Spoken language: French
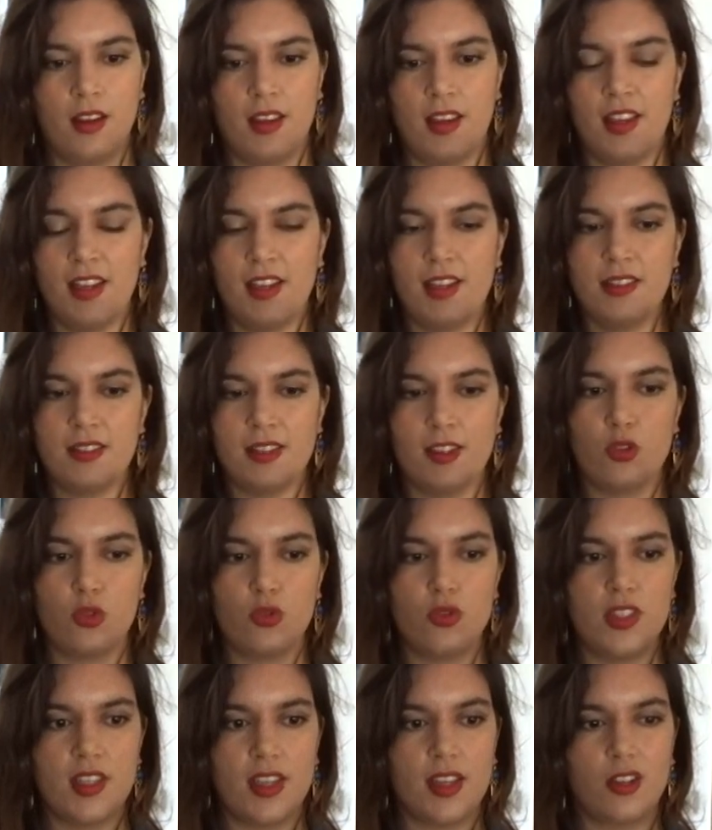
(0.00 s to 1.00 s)
et les
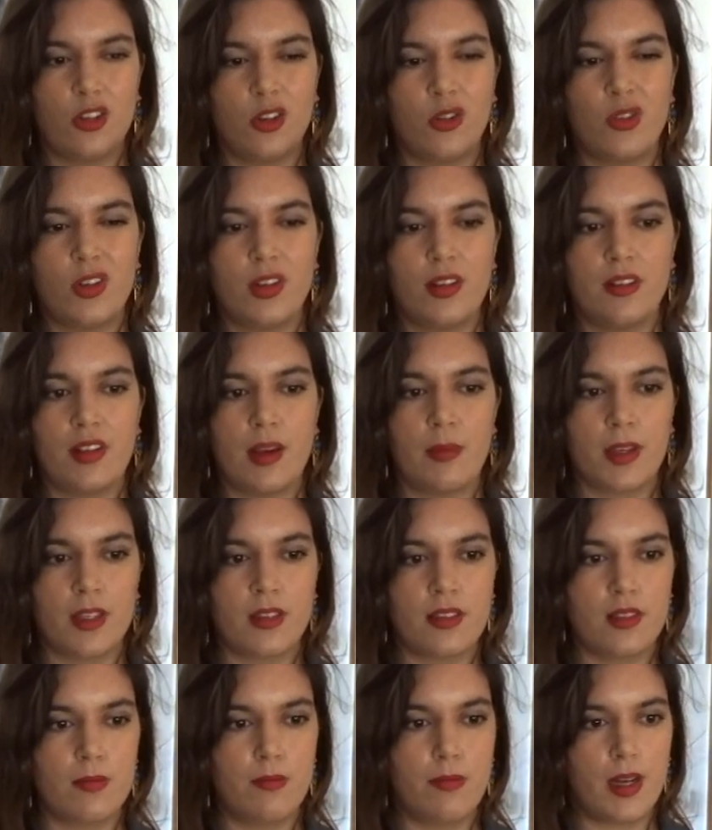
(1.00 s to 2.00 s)
étudier quand on les
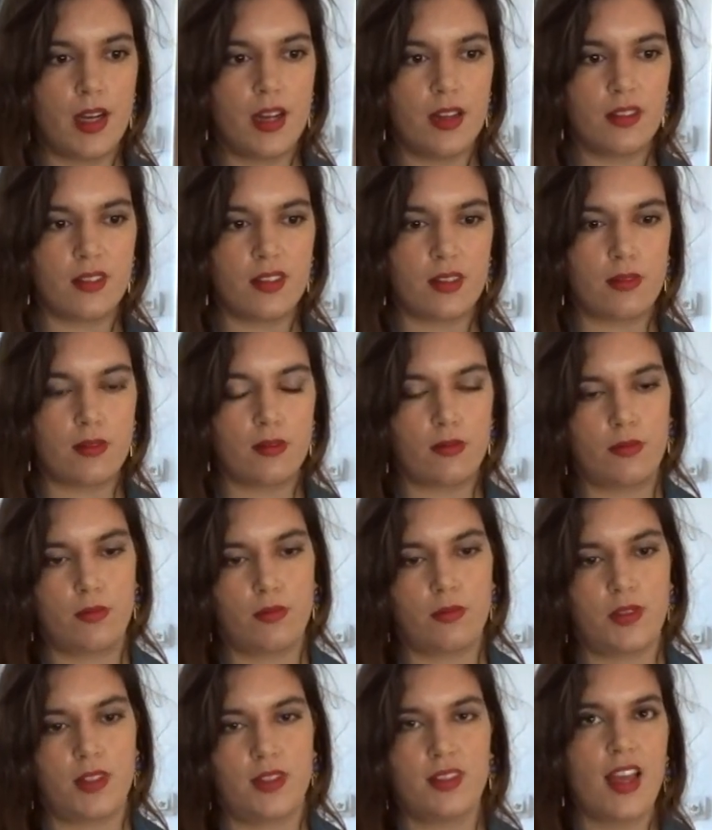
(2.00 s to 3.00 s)
apprécie pas,
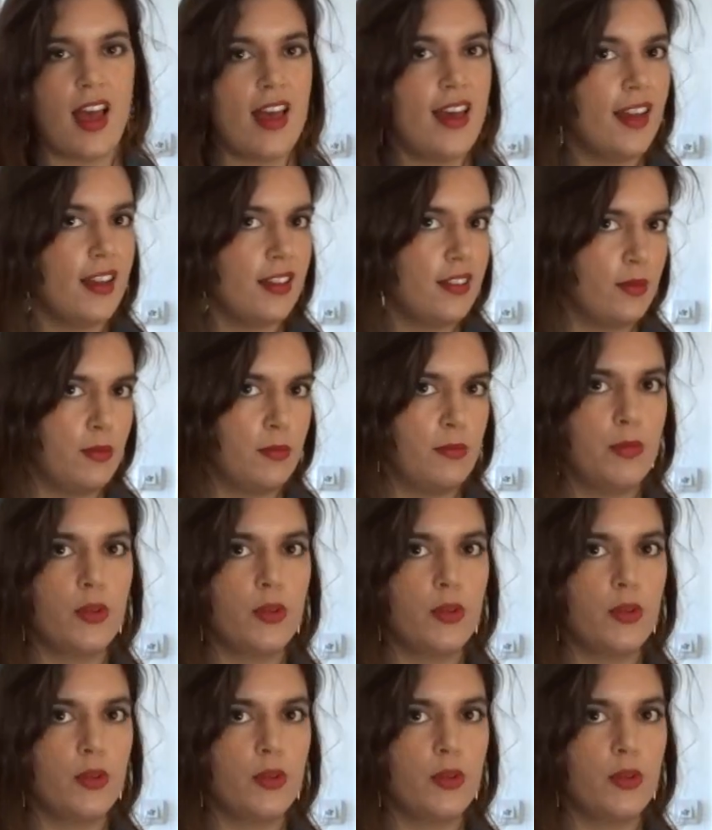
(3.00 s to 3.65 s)
ça aide.